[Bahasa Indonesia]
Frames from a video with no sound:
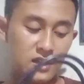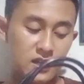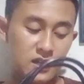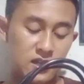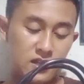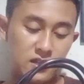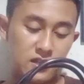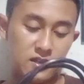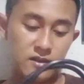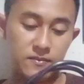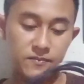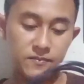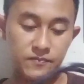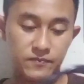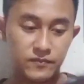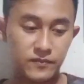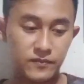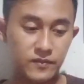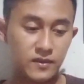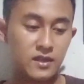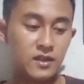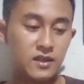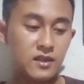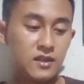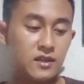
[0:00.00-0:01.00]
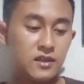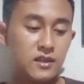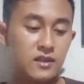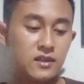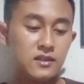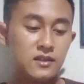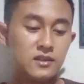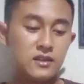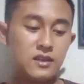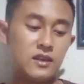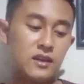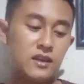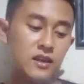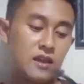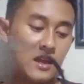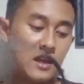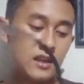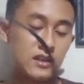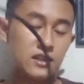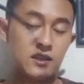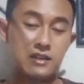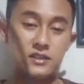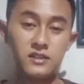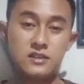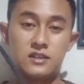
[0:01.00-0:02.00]
ya jadi
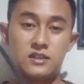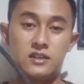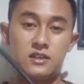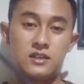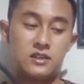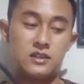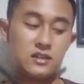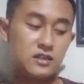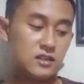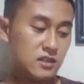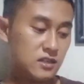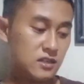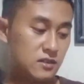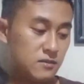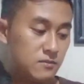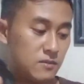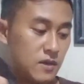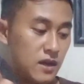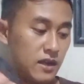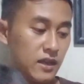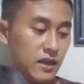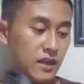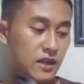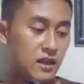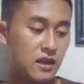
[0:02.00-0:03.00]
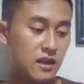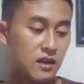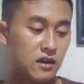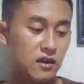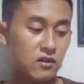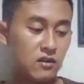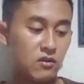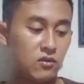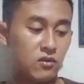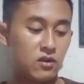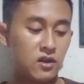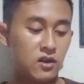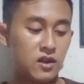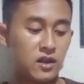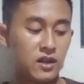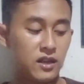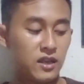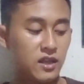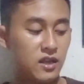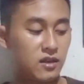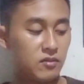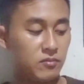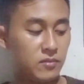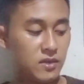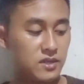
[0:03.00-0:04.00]
hanya sebagian orang
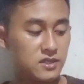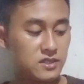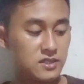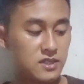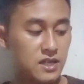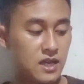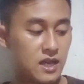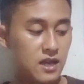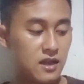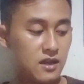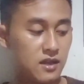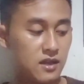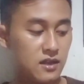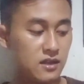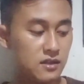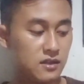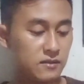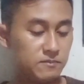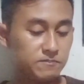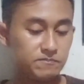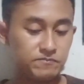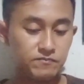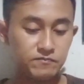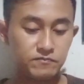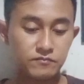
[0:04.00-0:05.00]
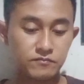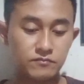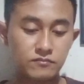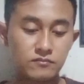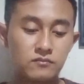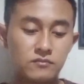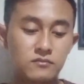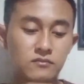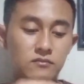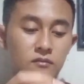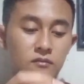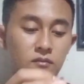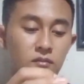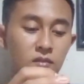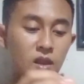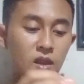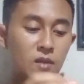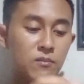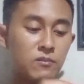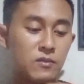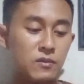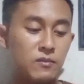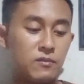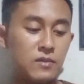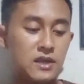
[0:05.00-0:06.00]
yang bisa
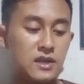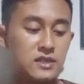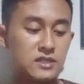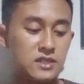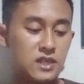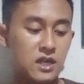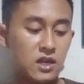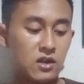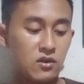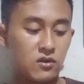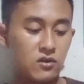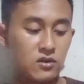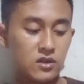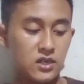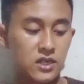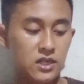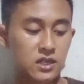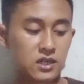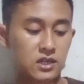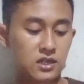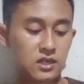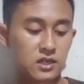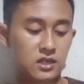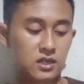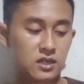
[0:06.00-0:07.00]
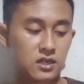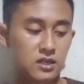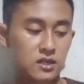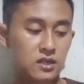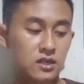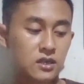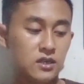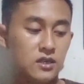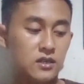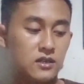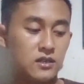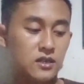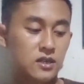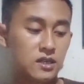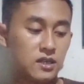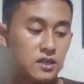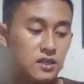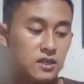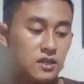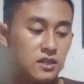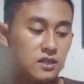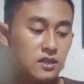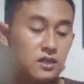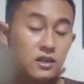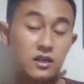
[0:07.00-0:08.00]
membaca kode
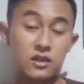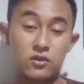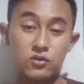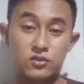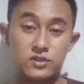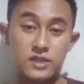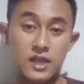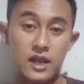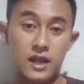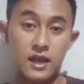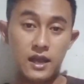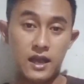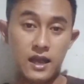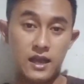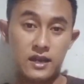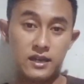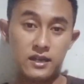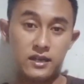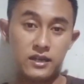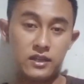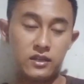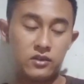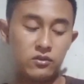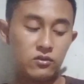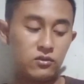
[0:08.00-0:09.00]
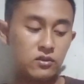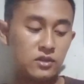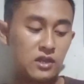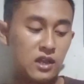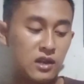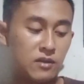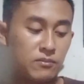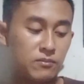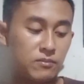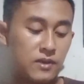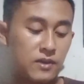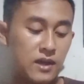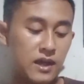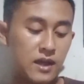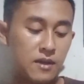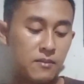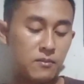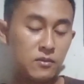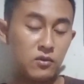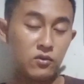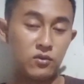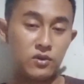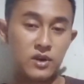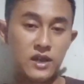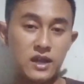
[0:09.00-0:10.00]
kerusakan itu tanpa
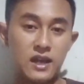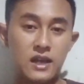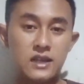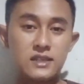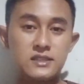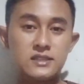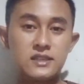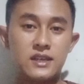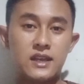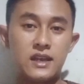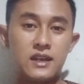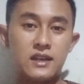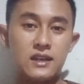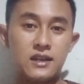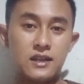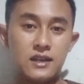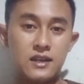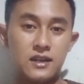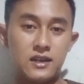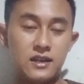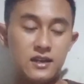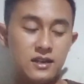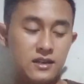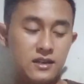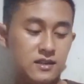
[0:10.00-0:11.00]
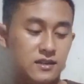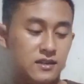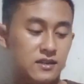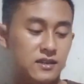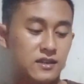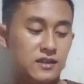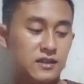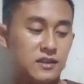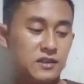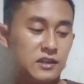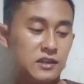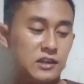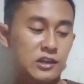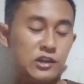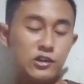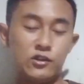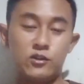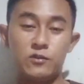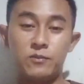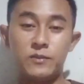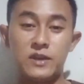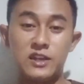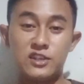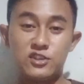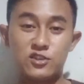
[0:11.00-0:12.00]
menggunakan scanner.
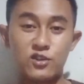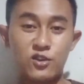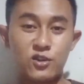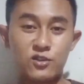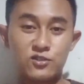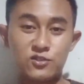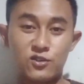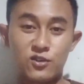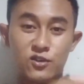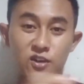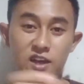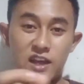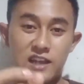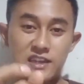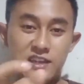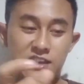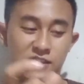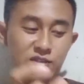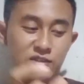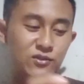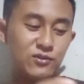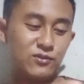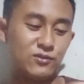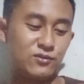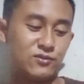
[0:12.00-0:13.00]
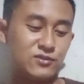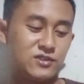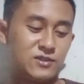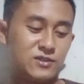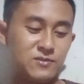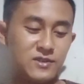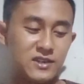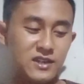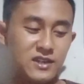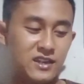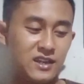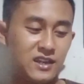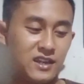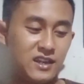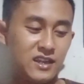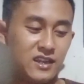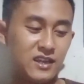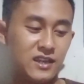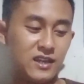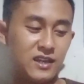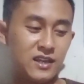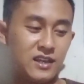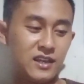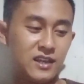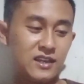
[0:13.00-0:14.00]
Itu main colok-colok aja tuh
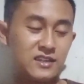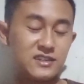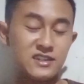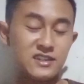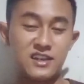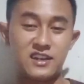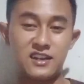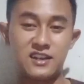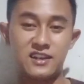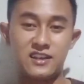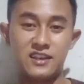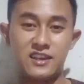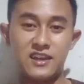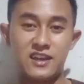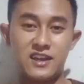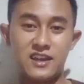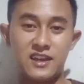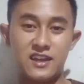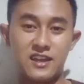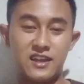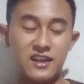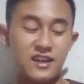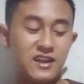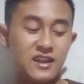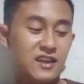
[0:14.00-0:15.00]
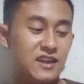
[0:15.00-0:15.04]
seperti channelnya